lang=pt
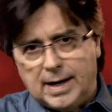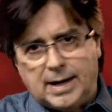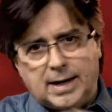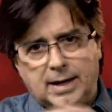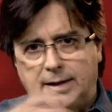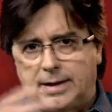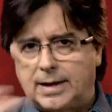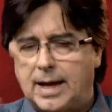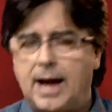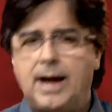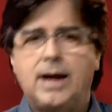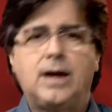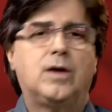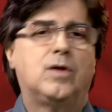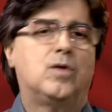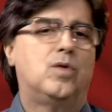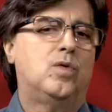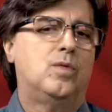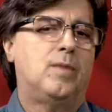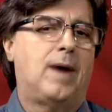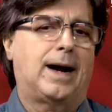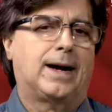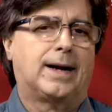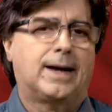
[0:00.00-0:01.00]
e que tem
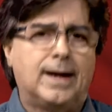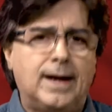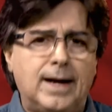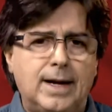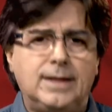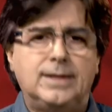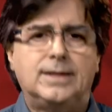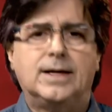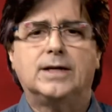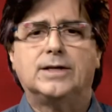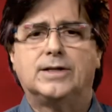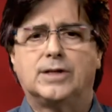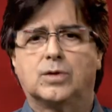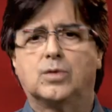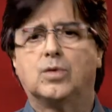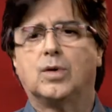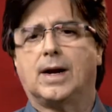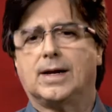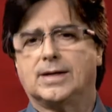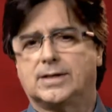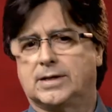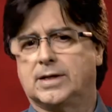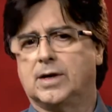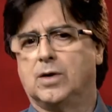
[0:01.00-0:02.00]
uma grande
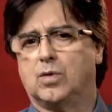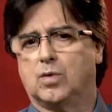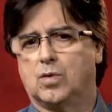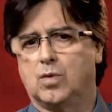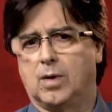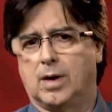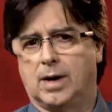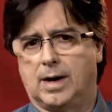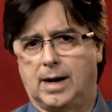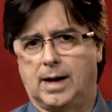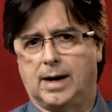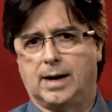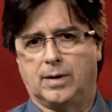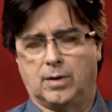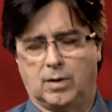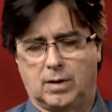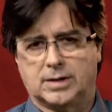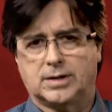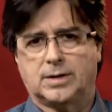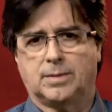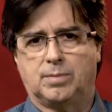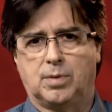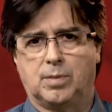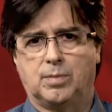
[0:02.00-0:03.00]
articulação com a
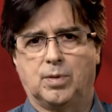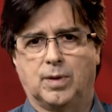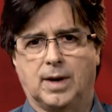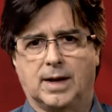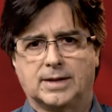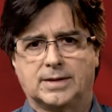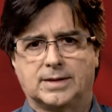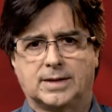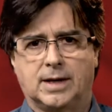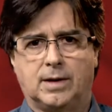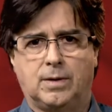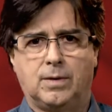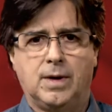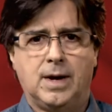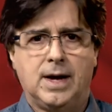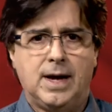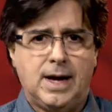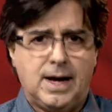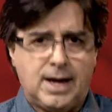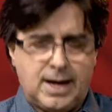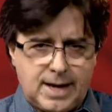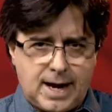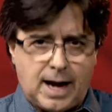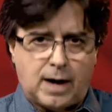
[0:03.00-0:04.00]
nossa população
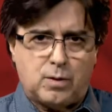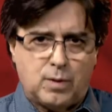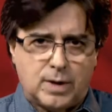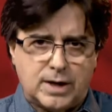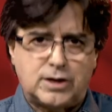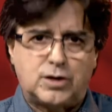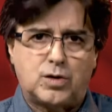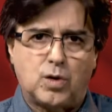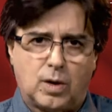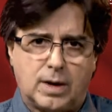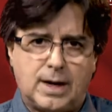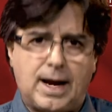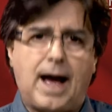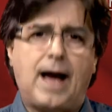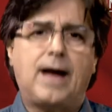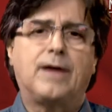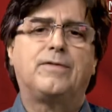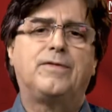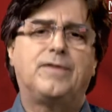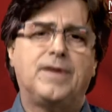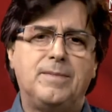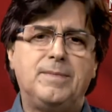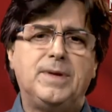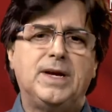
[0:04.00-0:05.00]
e é com esse
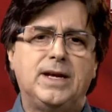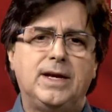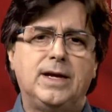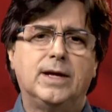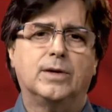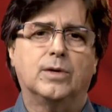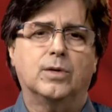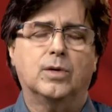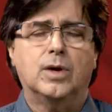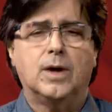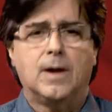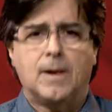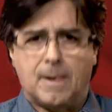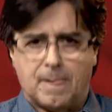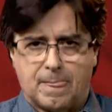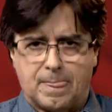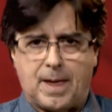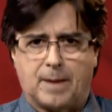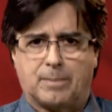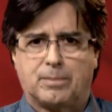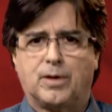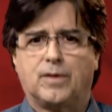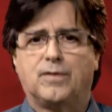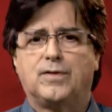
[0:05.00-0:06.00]
olhar feminino
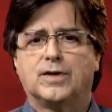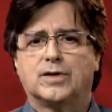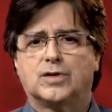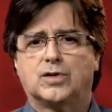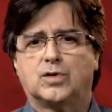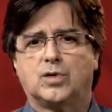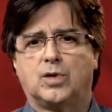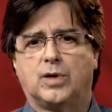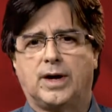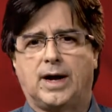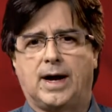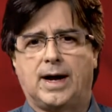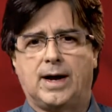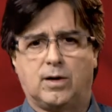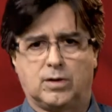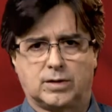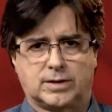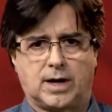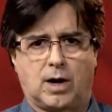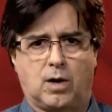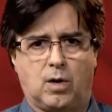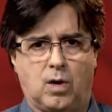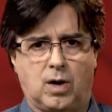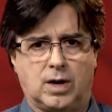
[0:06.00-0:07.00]
da professora
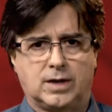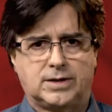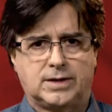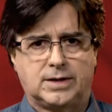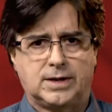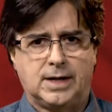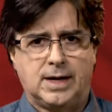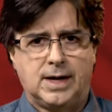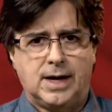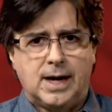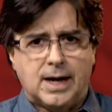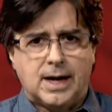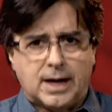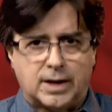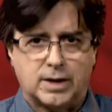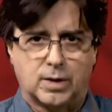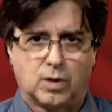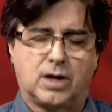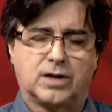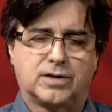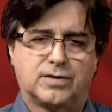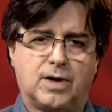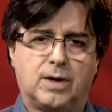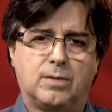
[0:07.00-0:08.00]
Elza Rossi
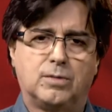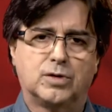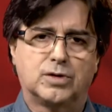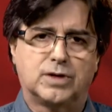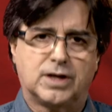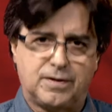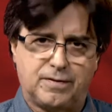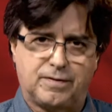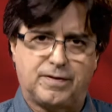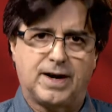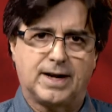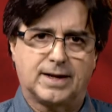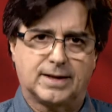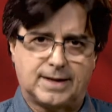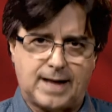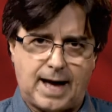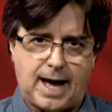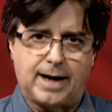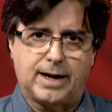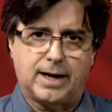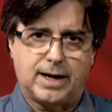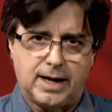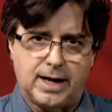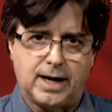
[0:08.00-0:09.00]
que nós vamos
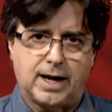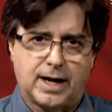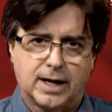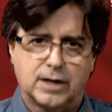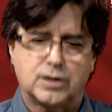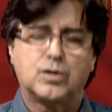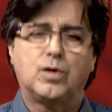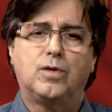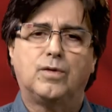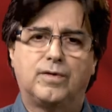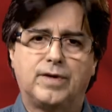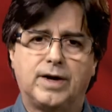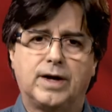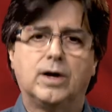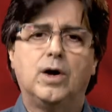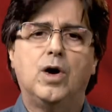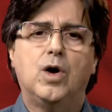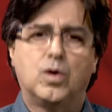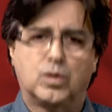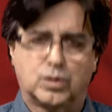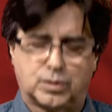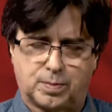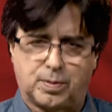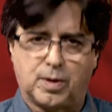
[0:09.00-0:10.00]
enfrentar e
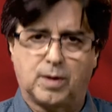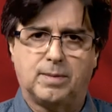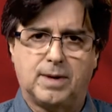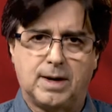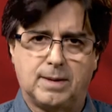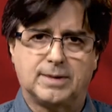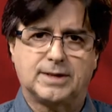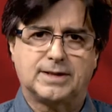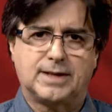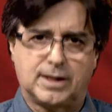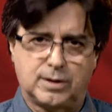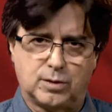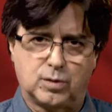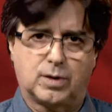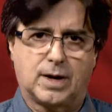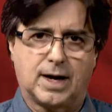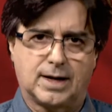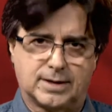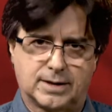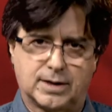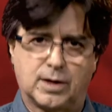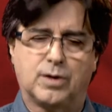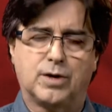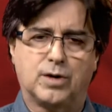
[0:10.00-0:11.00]
resolver os problemas da
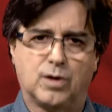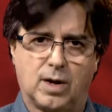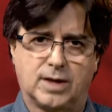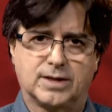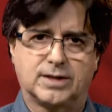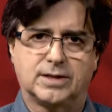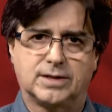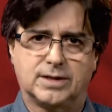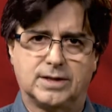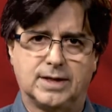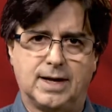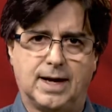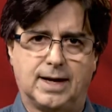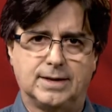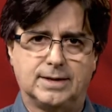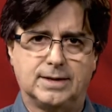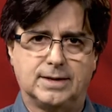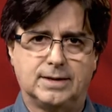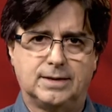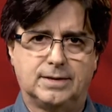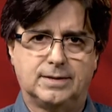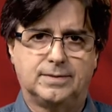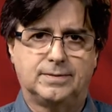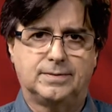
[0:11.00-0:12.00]
educação em nossa
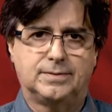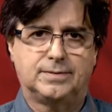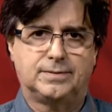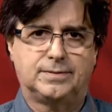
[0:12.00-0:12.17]
cidade.